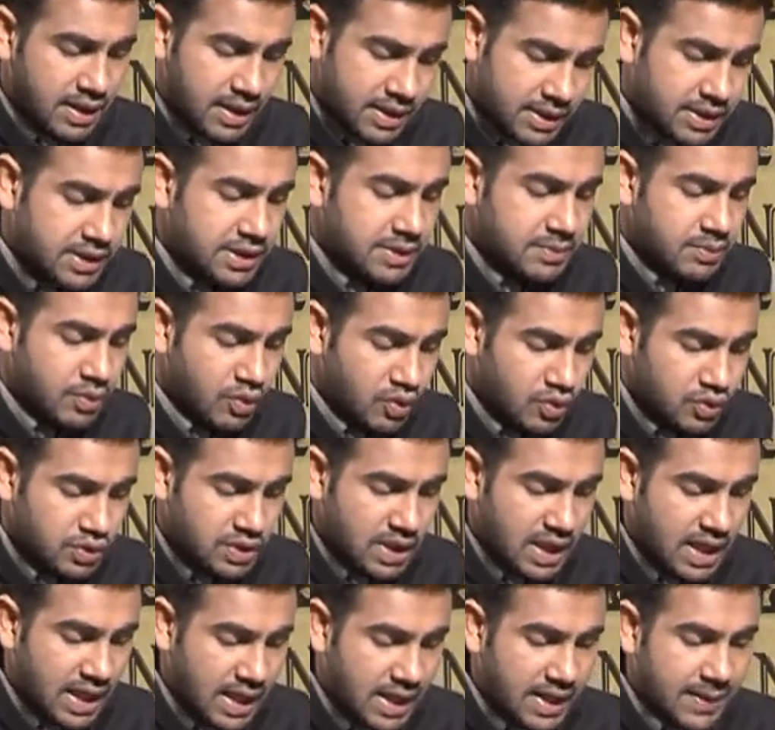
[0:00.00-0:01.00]
गरीब
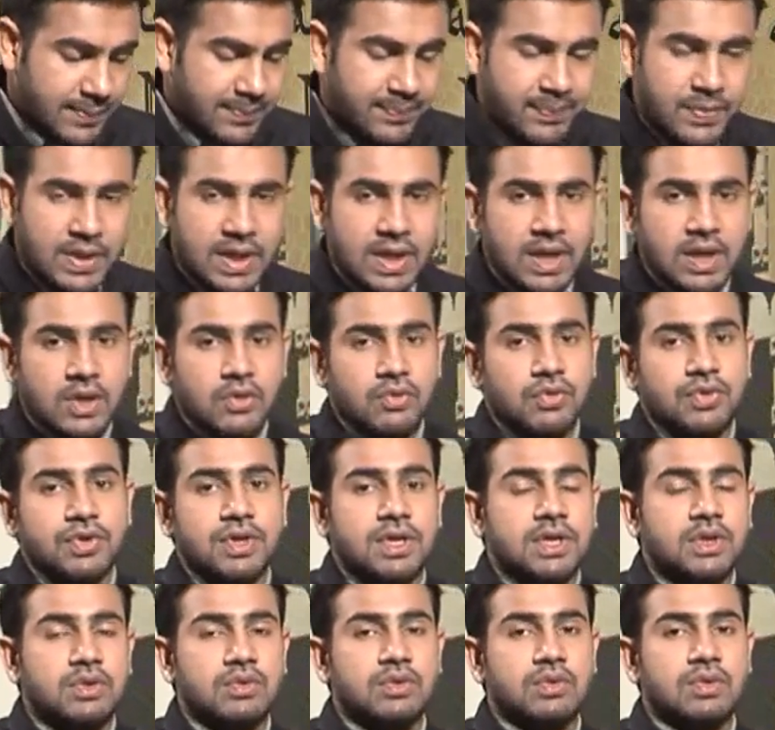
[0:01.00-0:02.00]
होता है तो
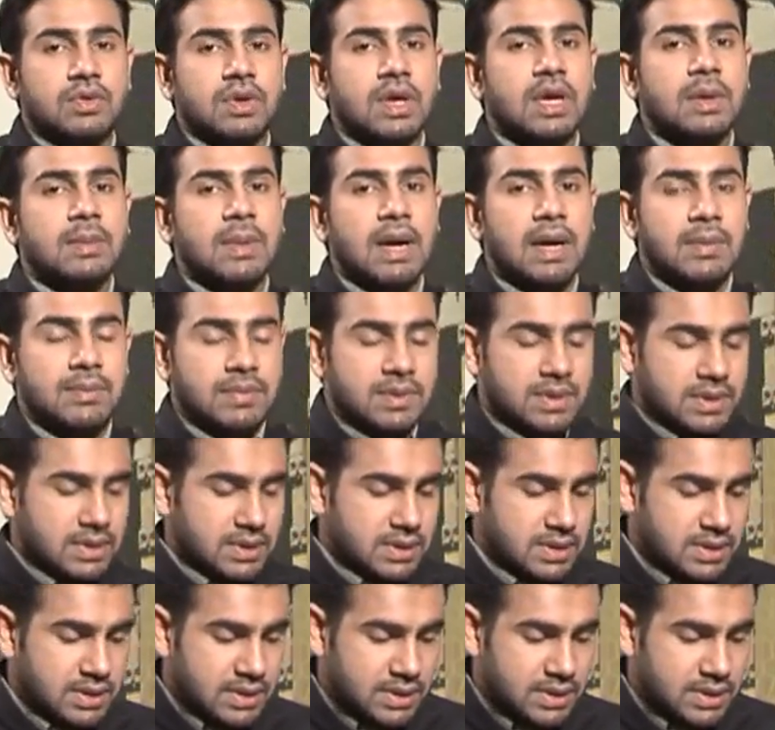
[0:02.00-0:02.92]
ये तो इमाम